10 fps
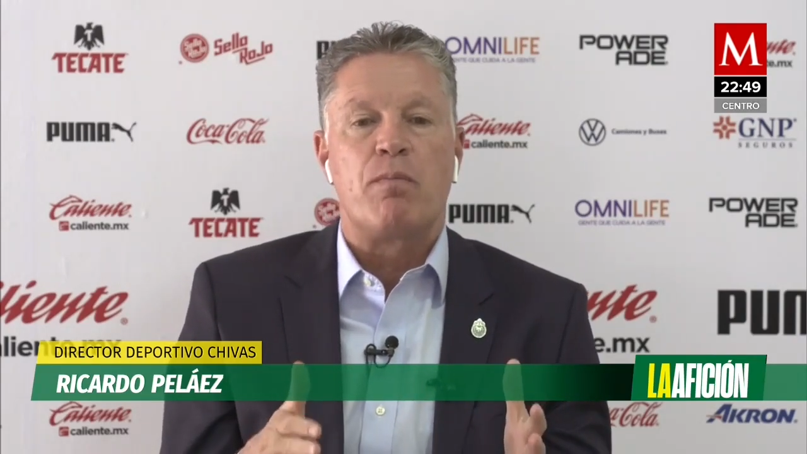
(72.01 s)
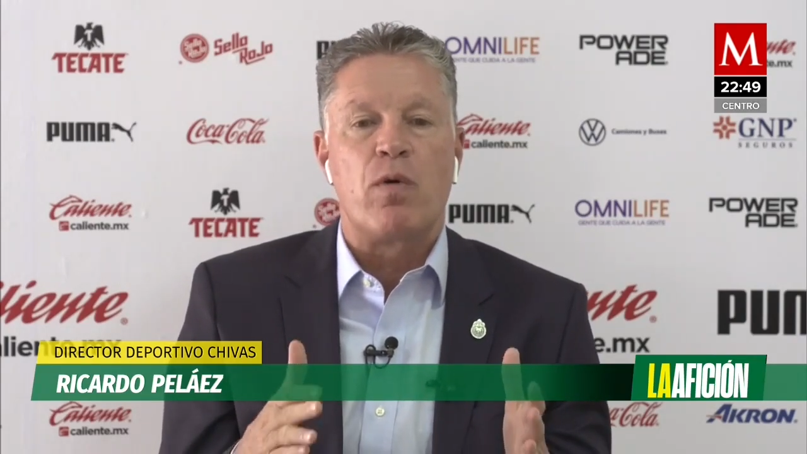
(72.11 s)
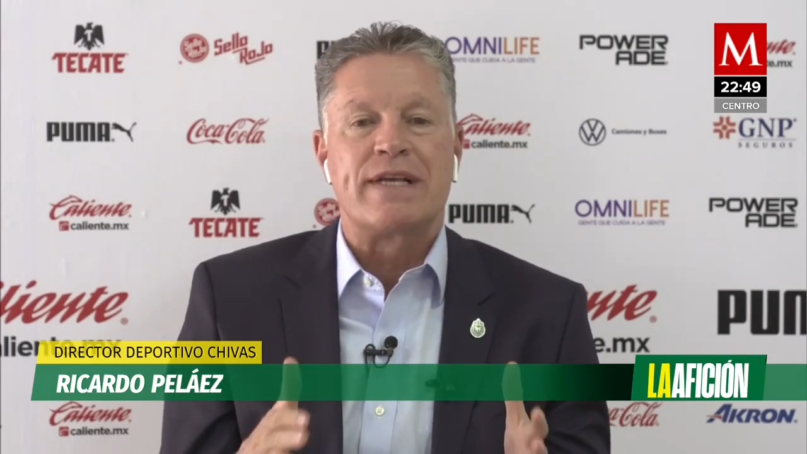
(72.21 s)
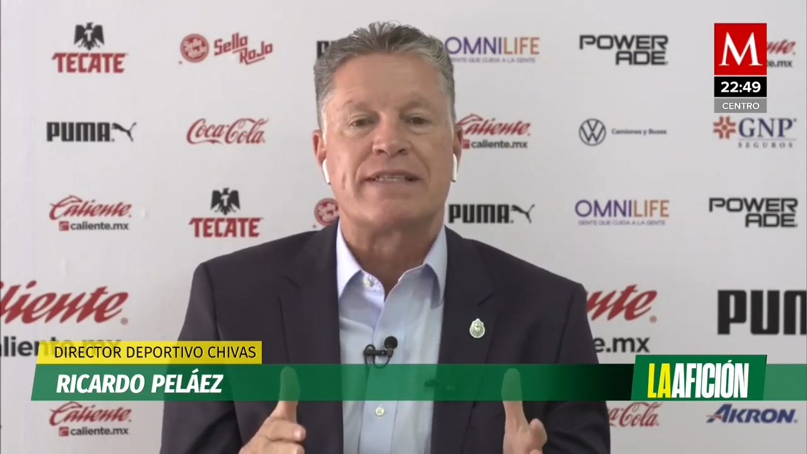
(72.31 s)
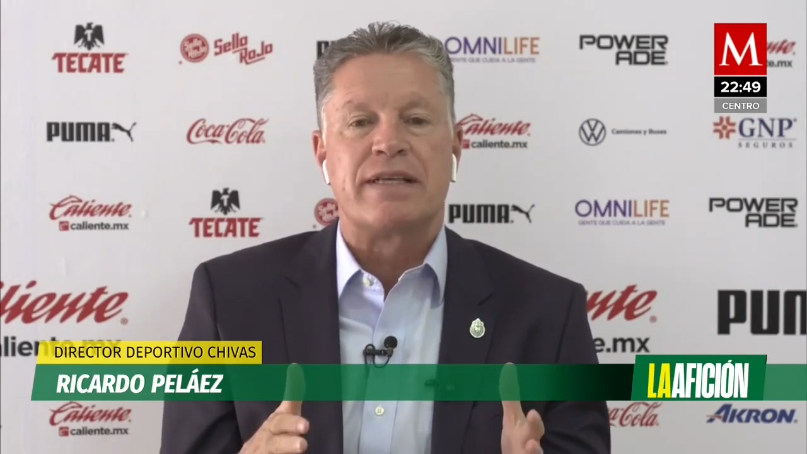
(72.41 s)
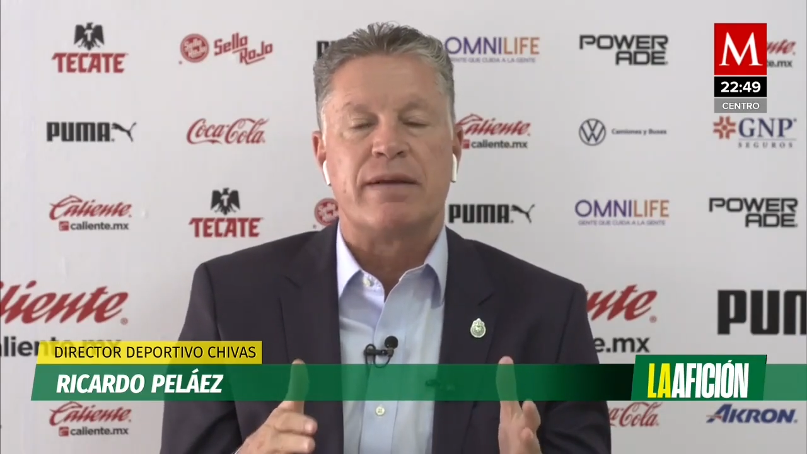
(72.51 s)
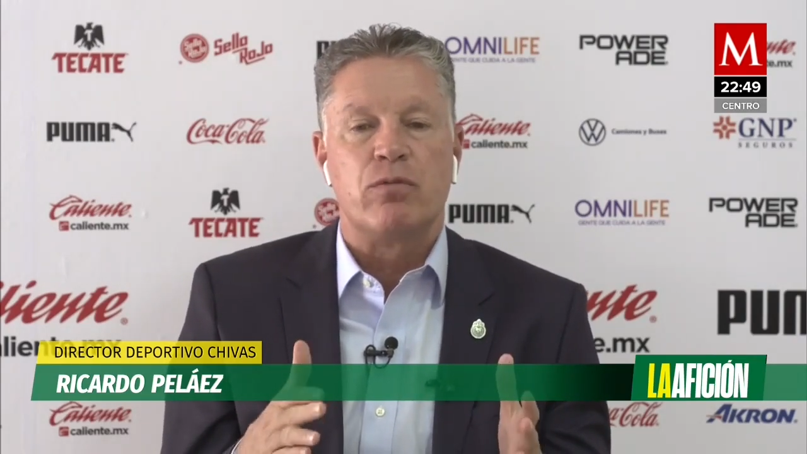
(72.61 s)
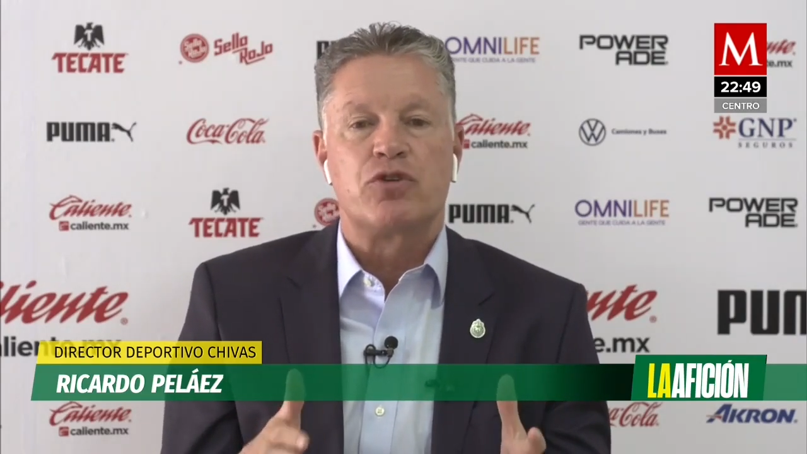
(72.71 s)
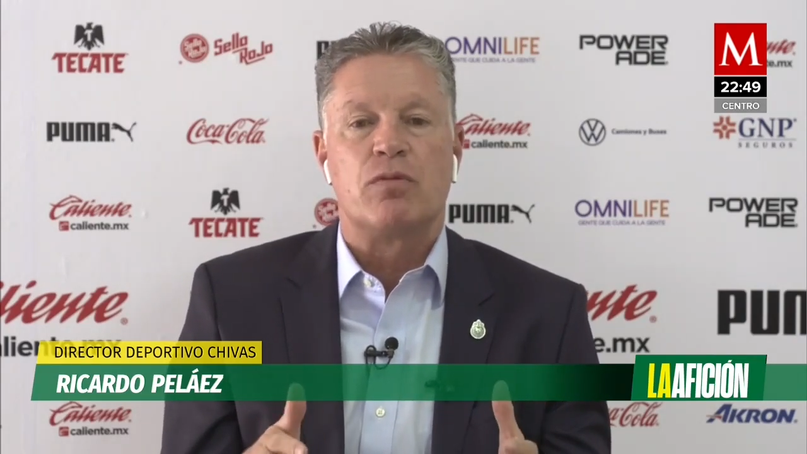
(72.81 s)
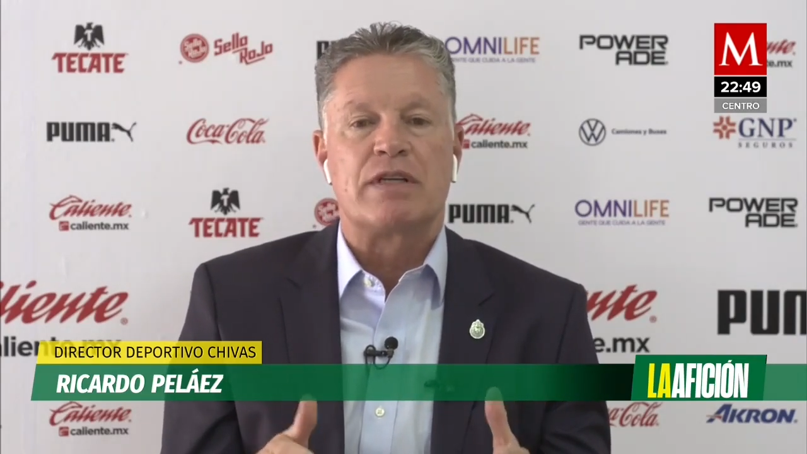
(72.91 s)
apueste
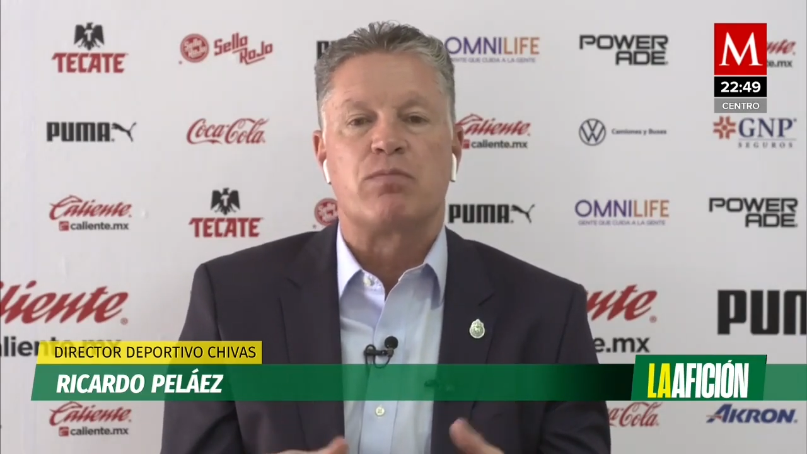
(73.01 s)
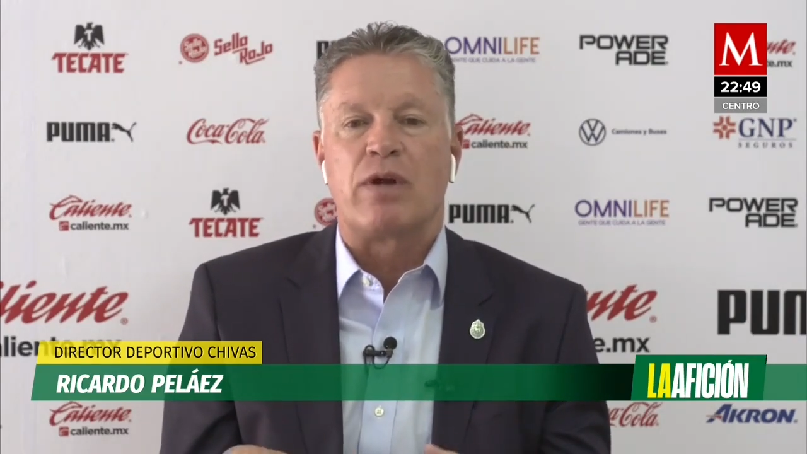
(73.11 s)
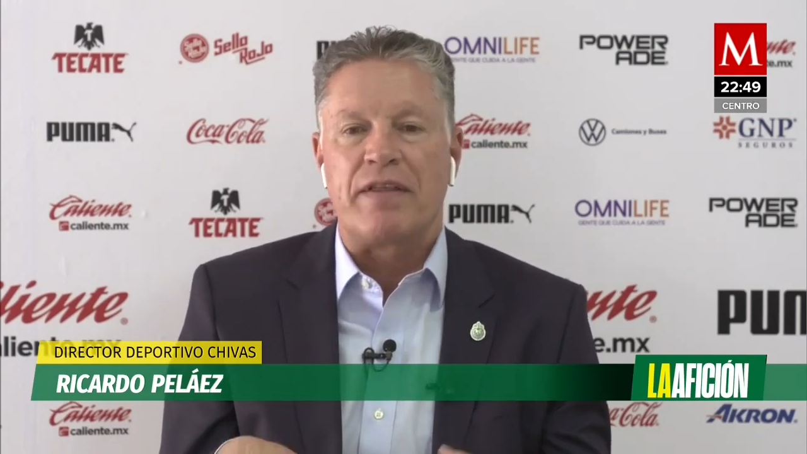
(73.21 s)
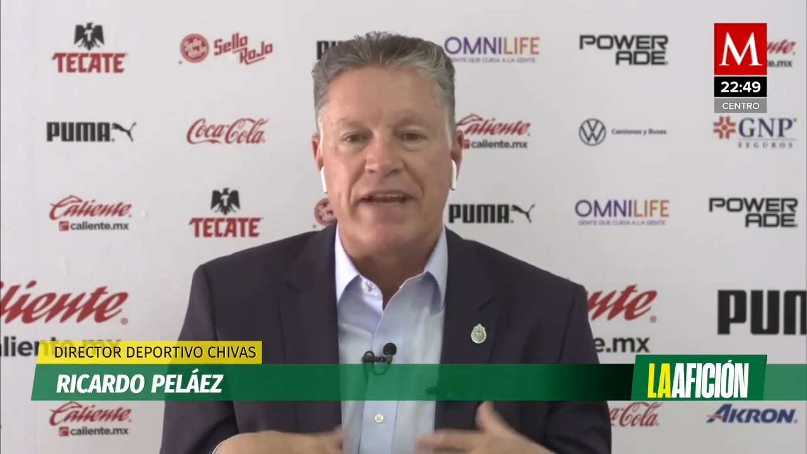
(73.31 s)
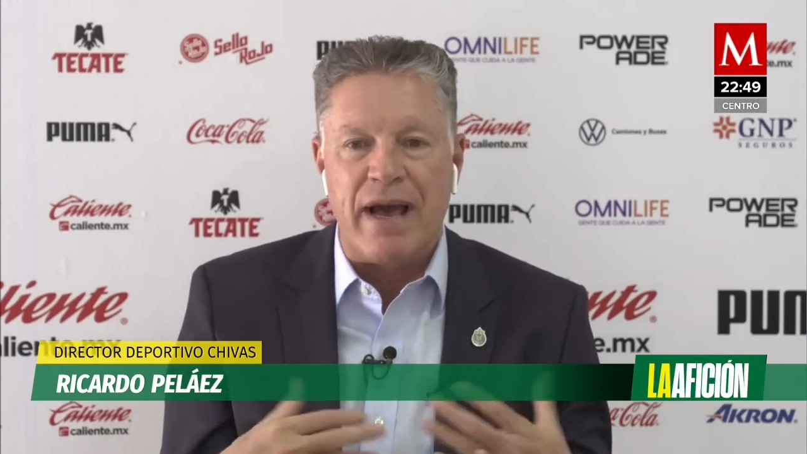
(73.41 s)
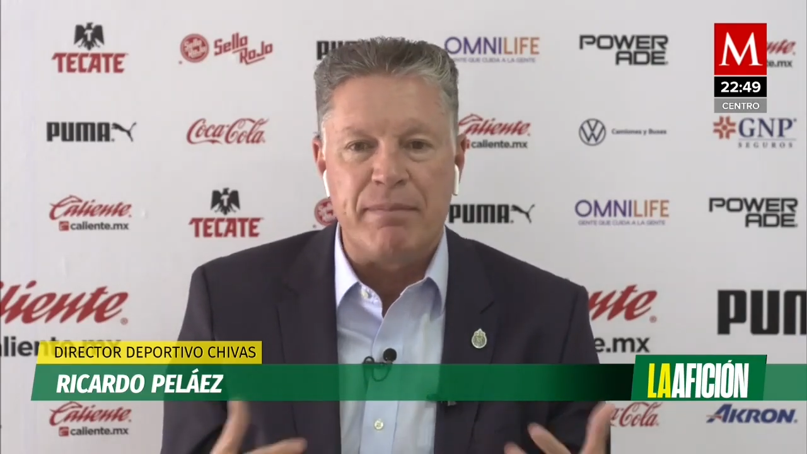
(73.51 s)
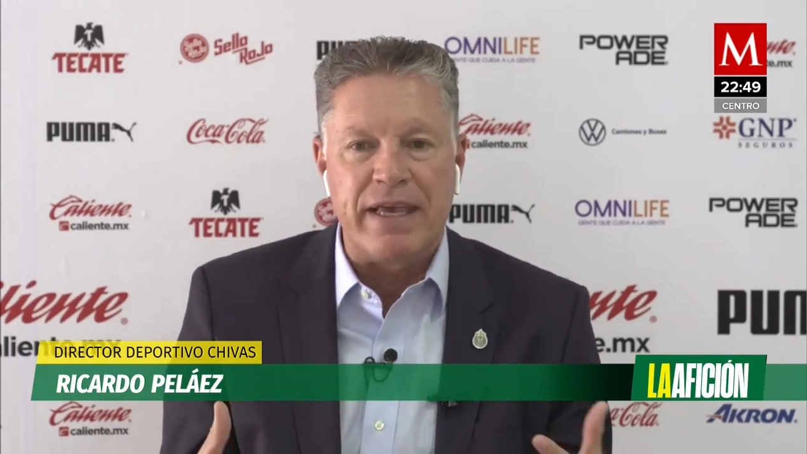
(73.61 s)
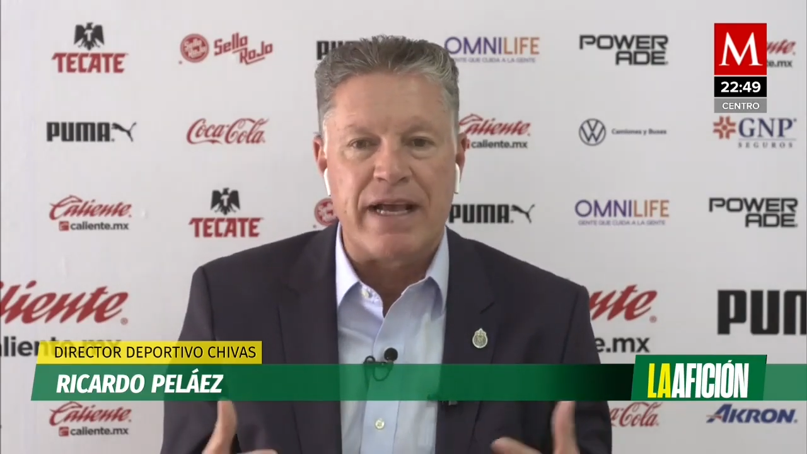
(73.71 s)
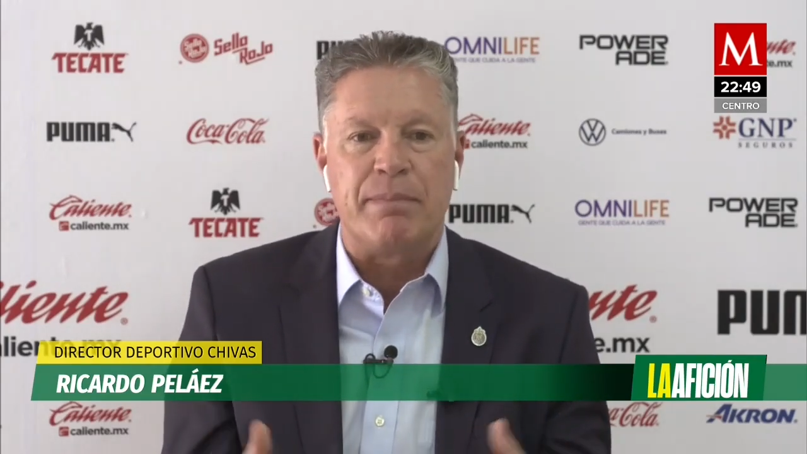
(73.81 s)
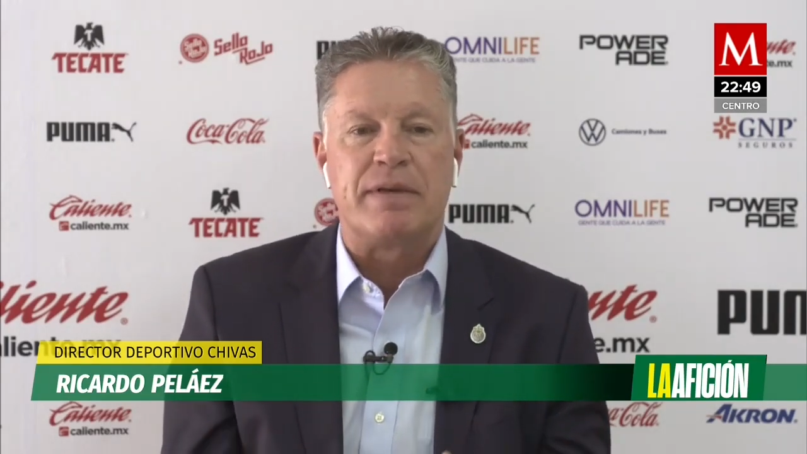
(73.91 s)
mucho más por la
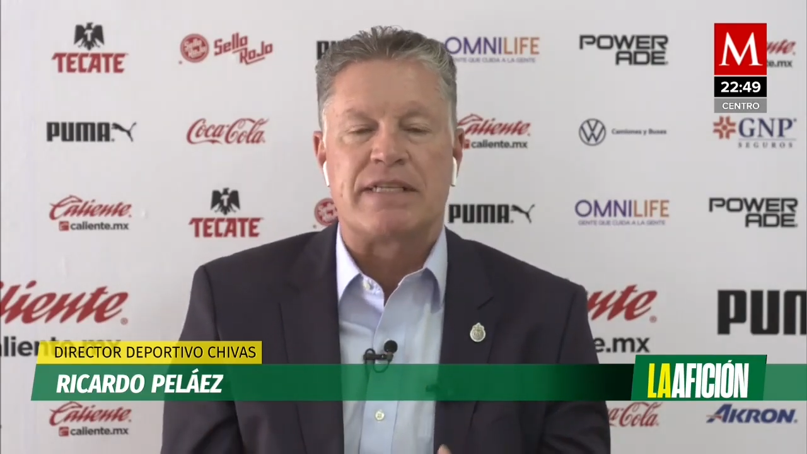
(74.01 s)
dinámica,